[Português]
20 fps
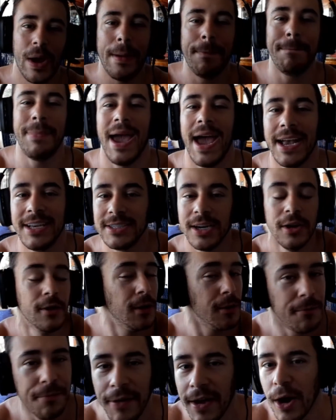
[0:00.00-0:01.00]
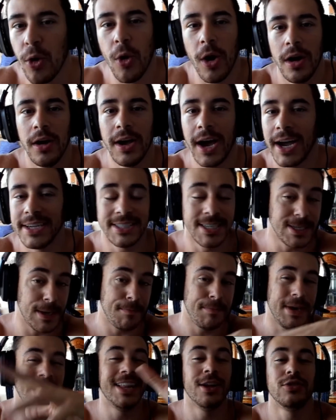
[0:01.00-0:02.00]
Aí perde, ferrou. Aí você já
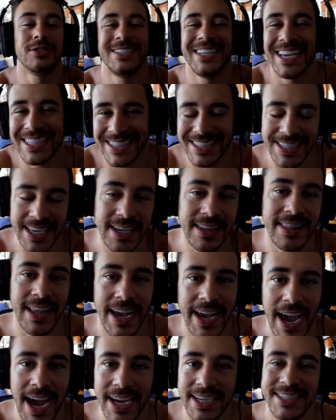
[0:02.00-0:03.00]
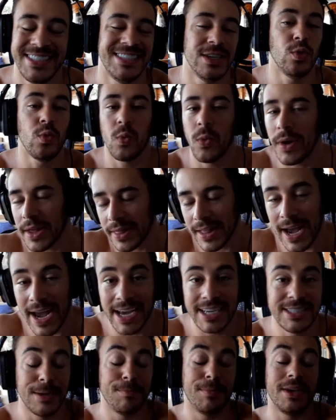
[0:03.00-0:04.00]
perdeu 60 reais, 50
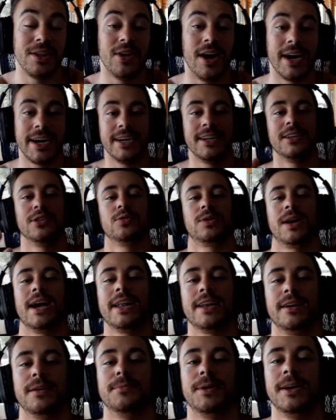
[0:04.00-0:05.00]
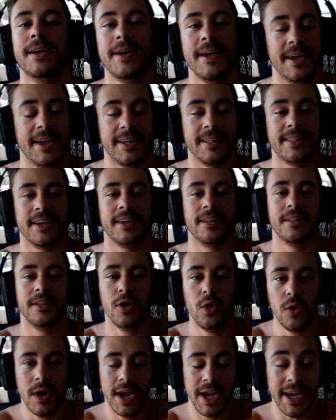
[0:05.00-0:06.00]
reais, já perdeu uma grana do caramba.
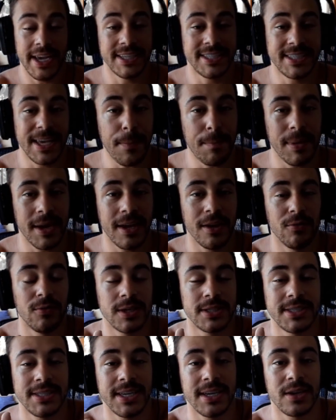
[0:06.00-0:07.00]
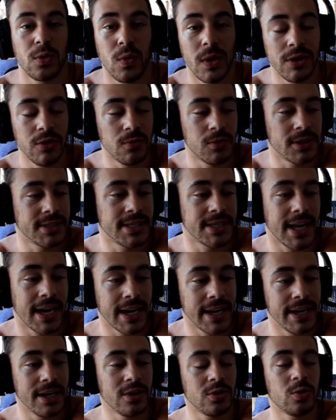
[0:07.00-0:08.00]
Entendeu? E sempre que você, quando você tá
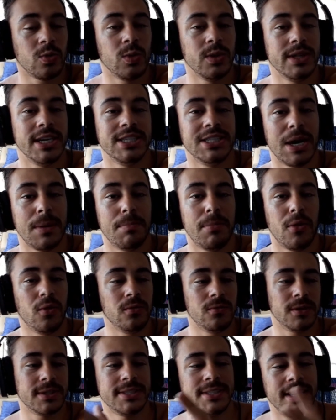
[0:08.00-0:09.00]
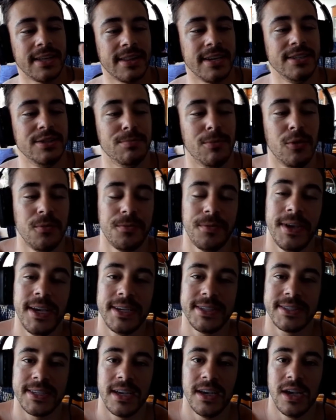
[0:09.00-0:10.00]
ganhando, quando é dia bom, você entra de mão
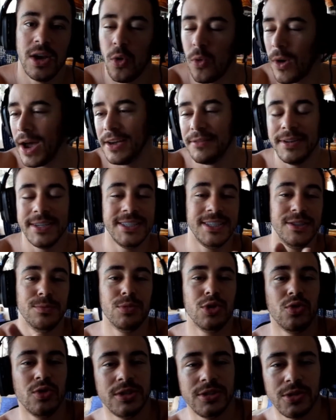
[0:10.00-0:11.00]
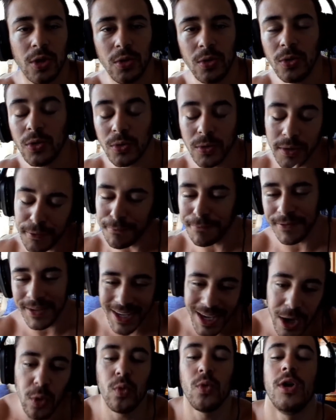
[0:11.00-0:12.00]
fixa. Ou às vezes diminui seu lucro.
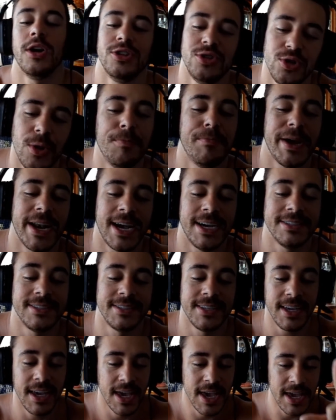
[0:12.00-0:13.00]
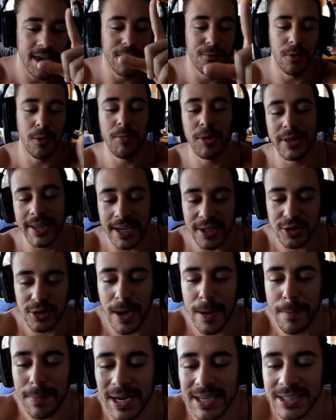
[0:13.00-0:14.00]
Enfim, eu gosto de operar assim e vou botar isso
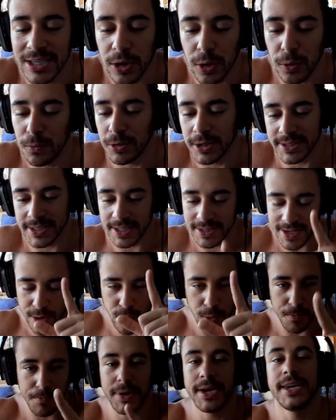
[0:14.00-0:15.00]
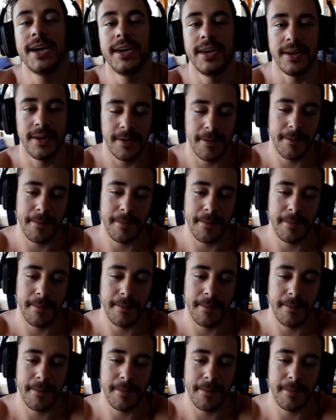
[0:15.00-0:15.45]
na prática com vocês. Acompanha aí.